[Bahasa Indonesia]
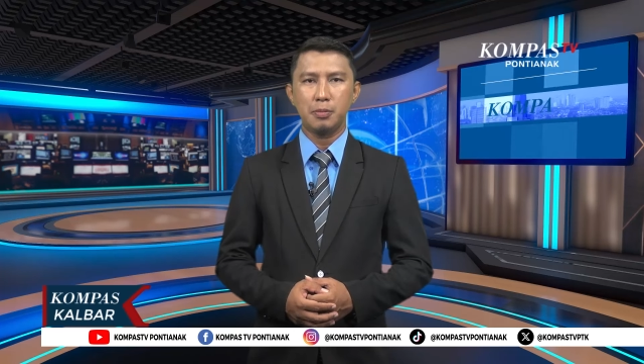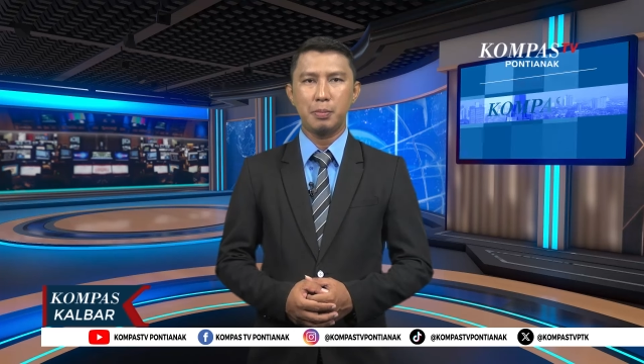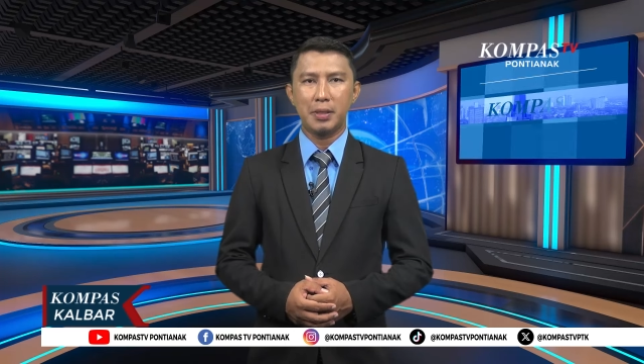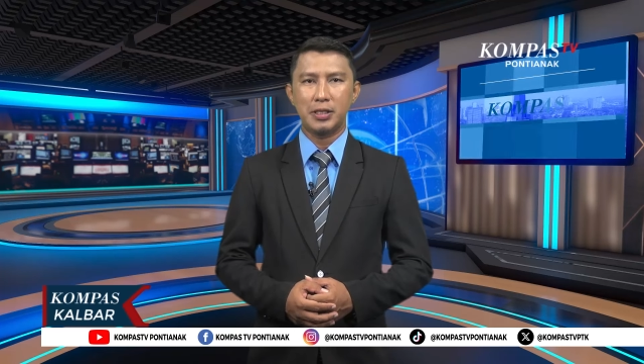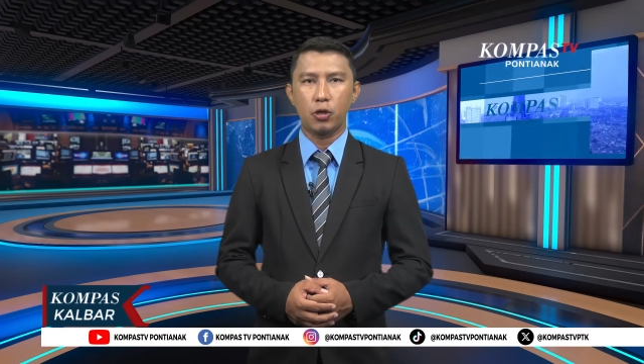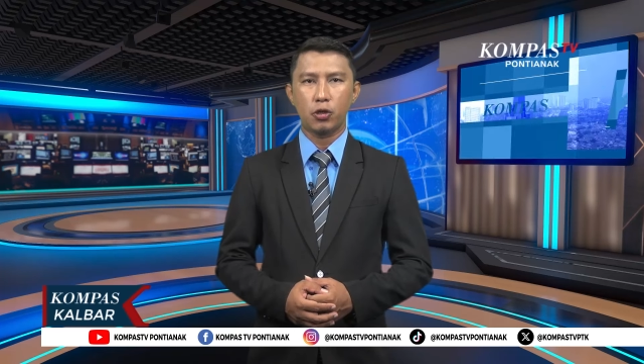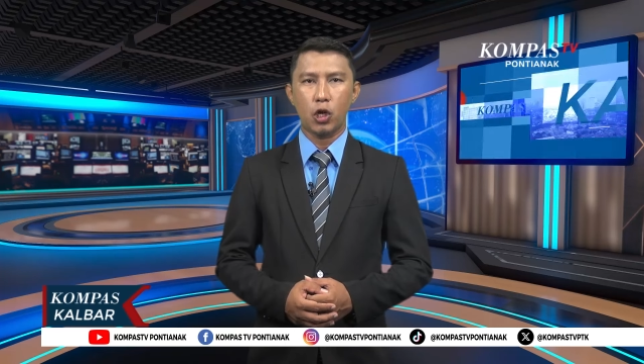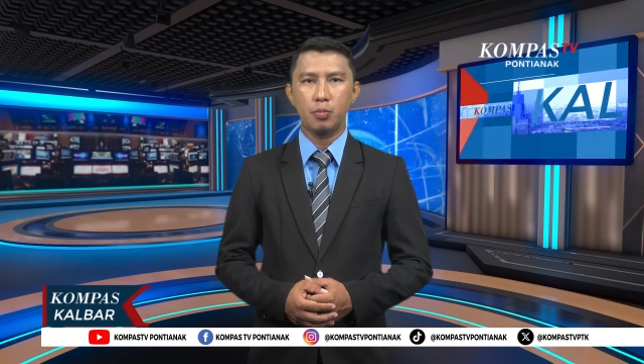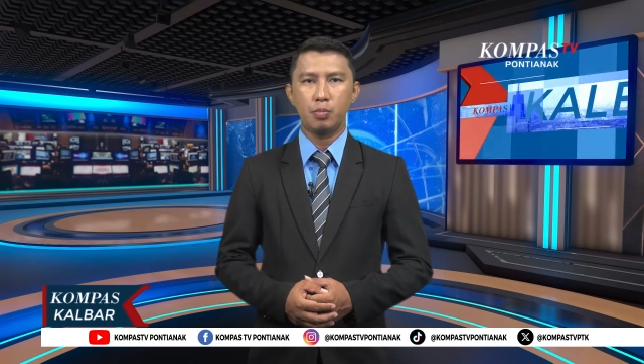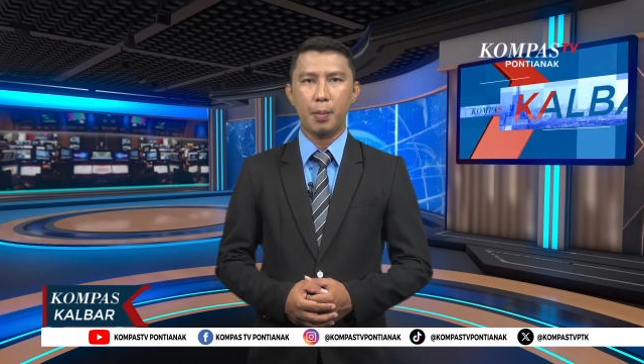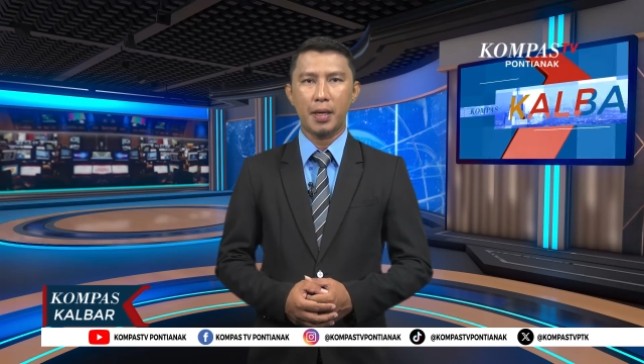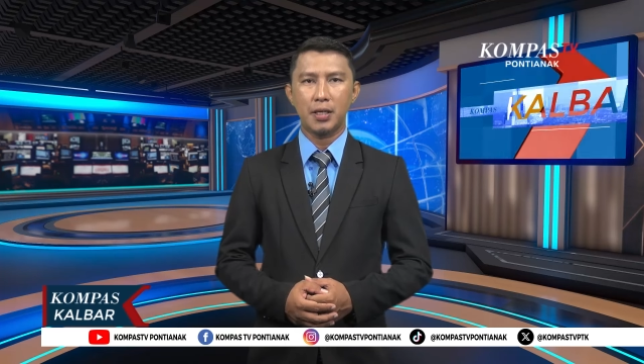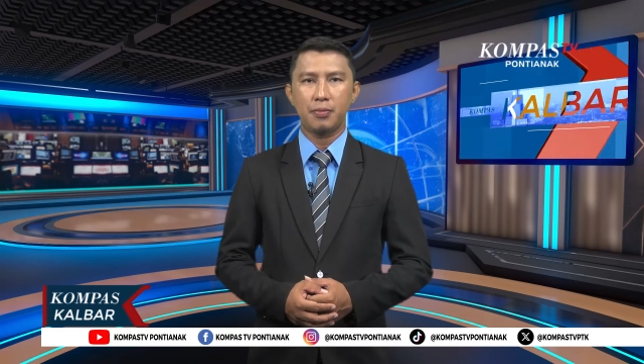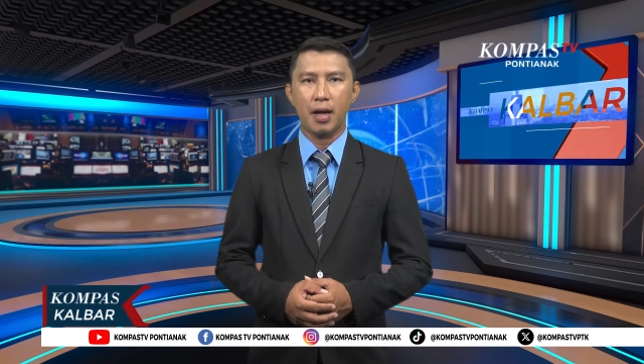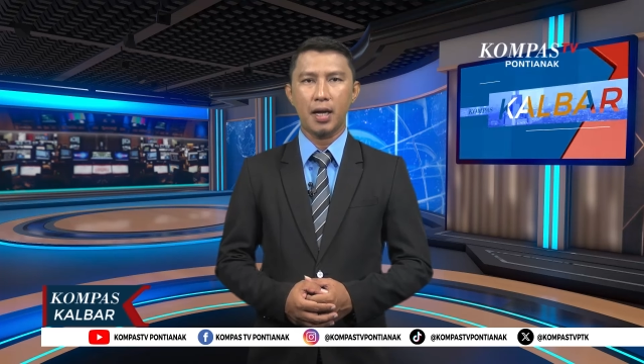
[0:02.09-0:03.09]
mendorong
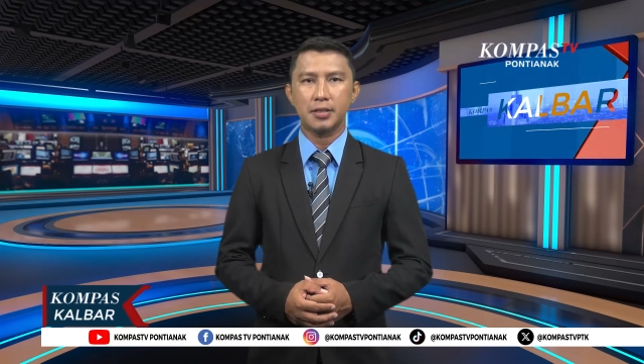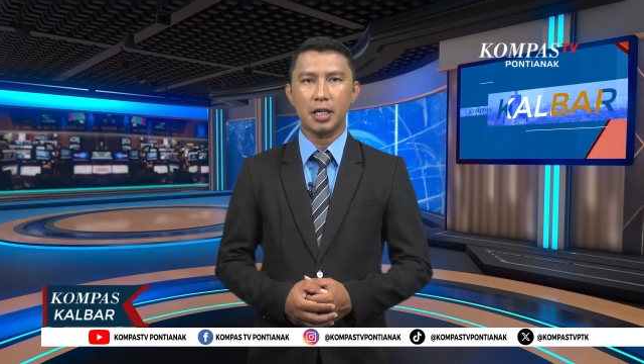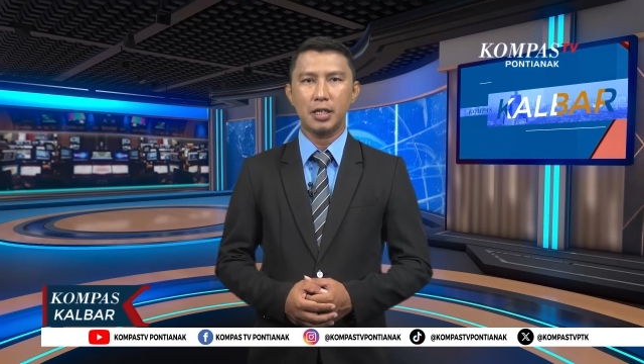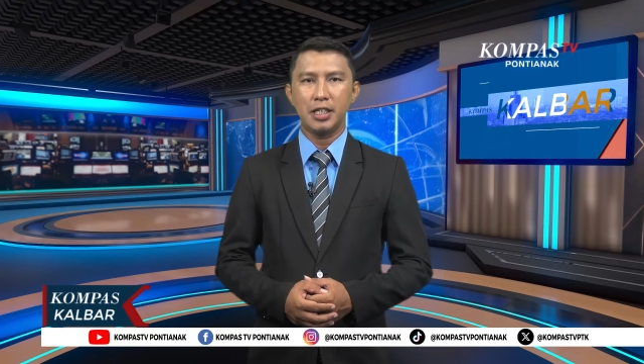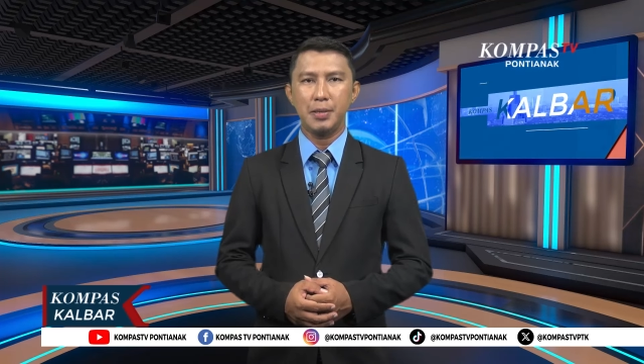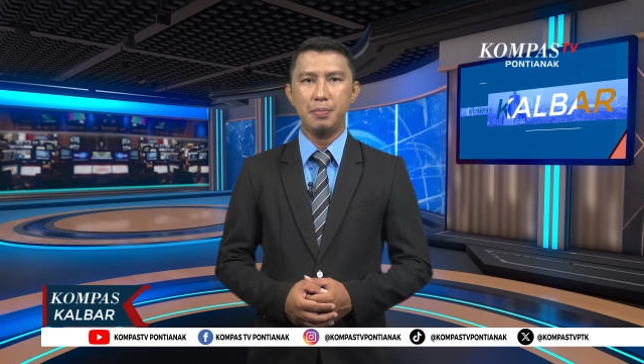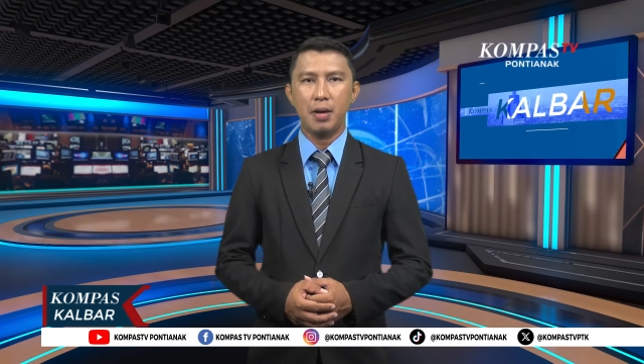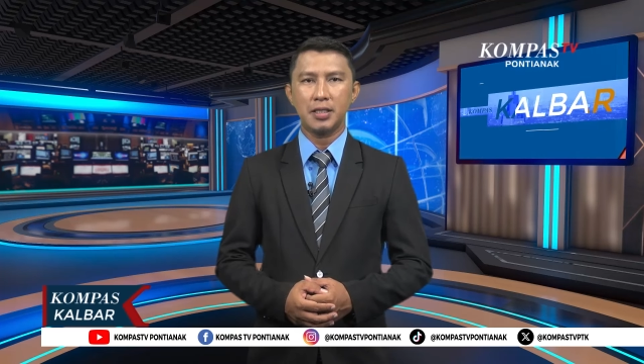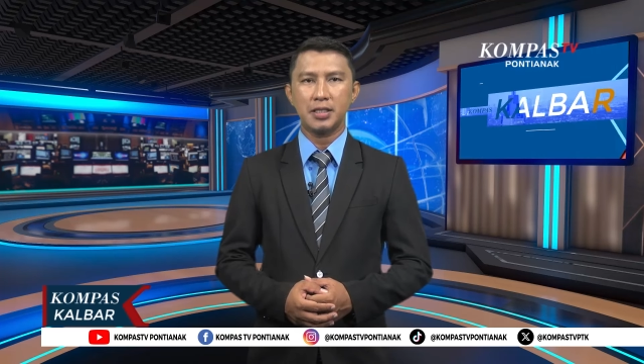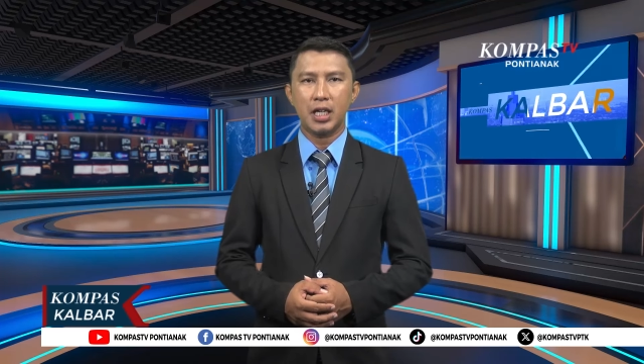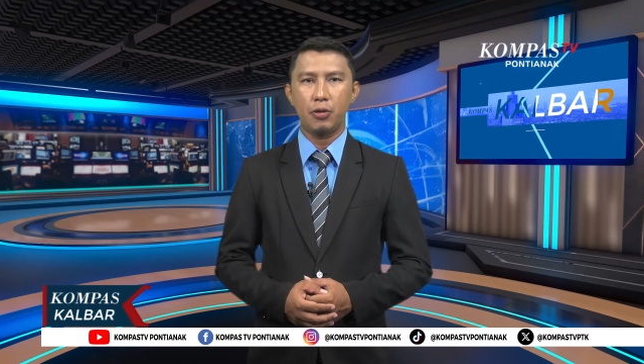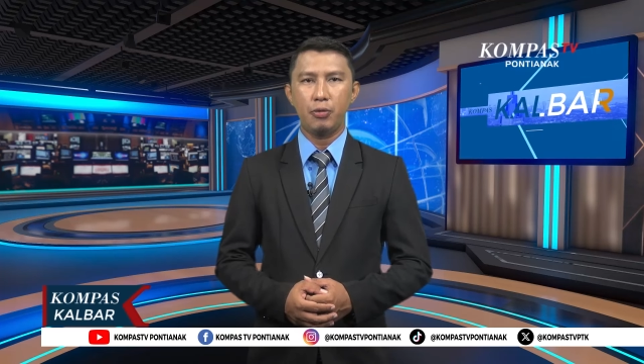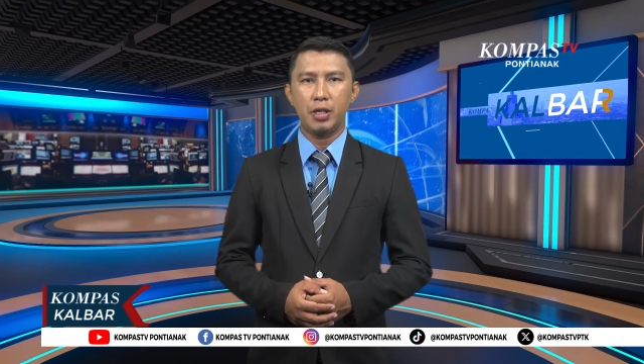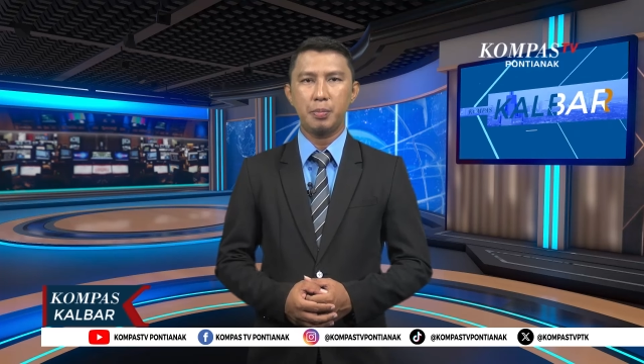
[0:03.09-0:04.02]
pemanfaatan limbah sawit